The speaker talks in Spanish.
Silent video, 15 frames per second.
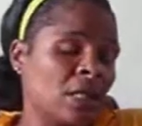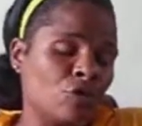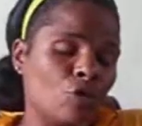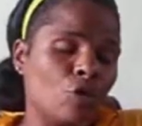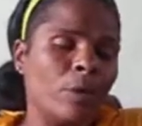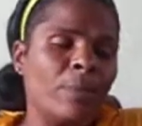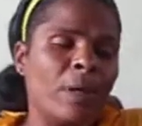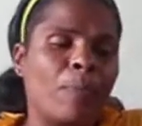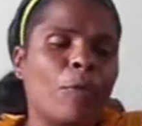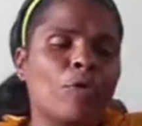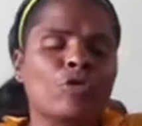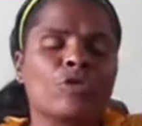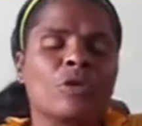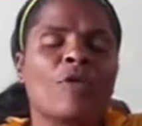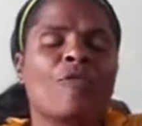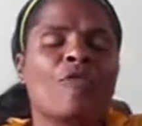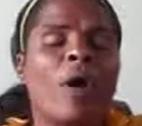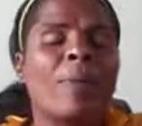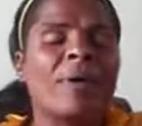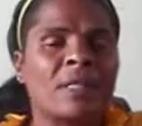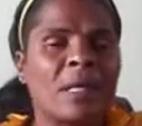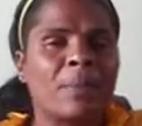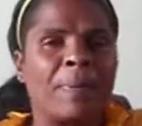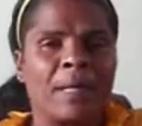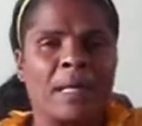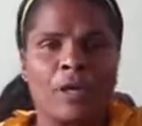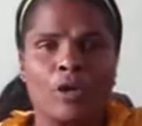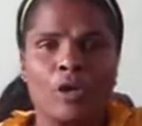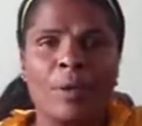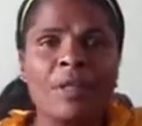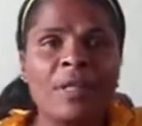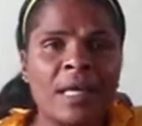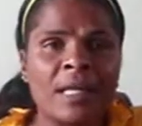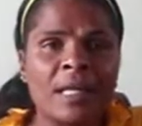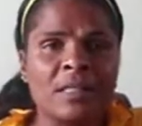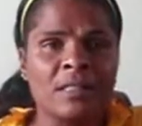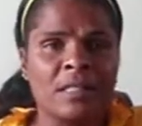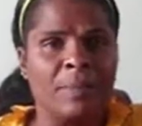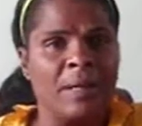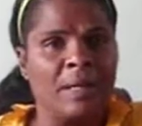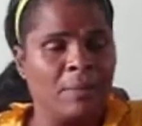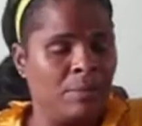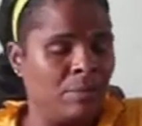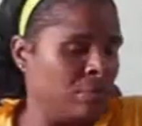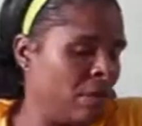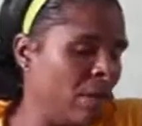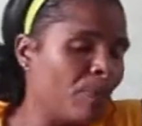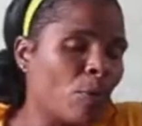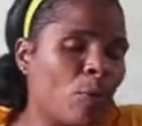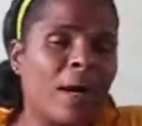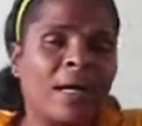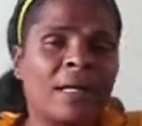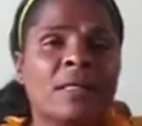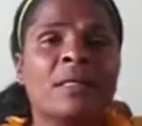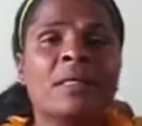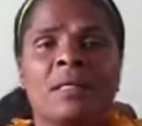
donde mi esposo se fue a meter para que no me dieran ni me, me empujaran.